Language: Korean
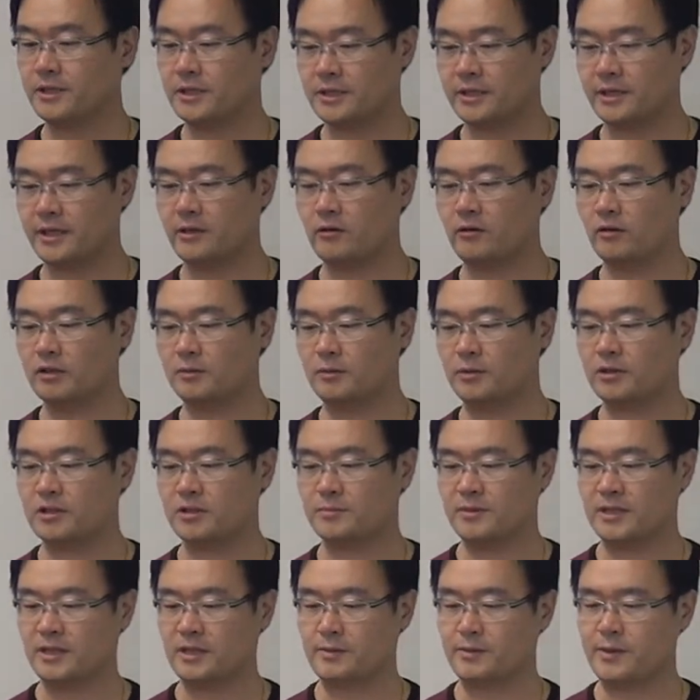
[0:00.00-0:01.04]
치세요. 어디부터
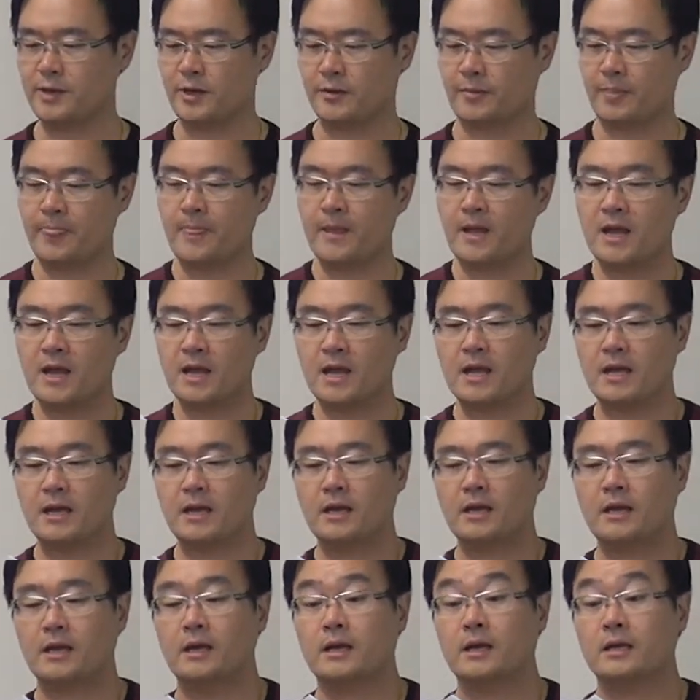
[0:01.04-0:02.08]
치면 되냐면
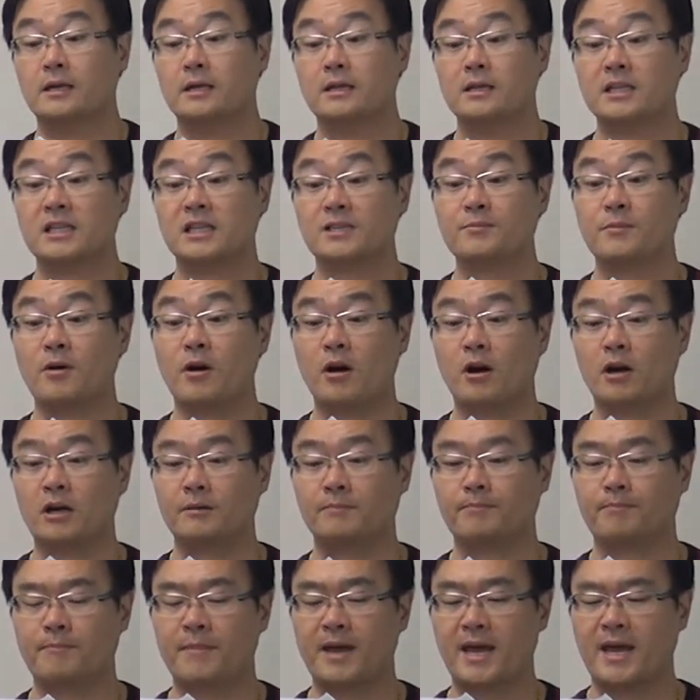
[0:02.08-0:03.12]

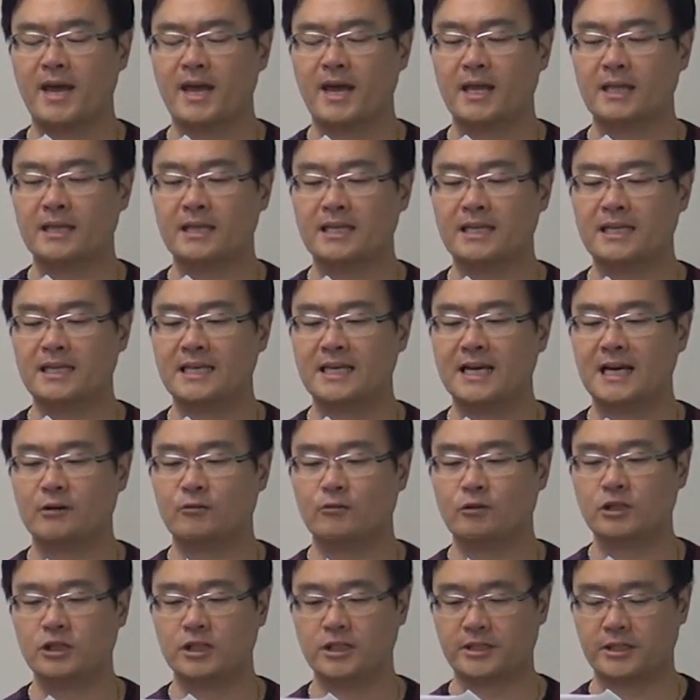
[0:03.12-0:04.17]
smart man
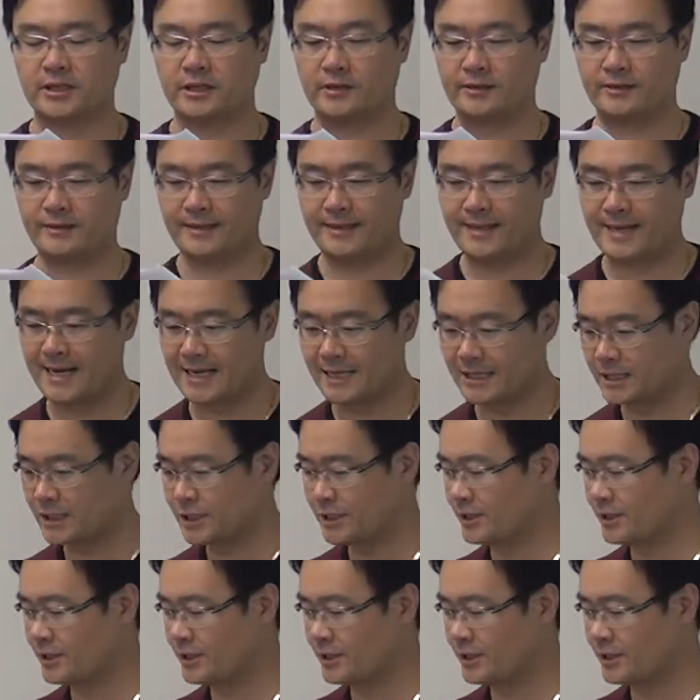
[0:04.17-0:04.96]
이하로 치세요. not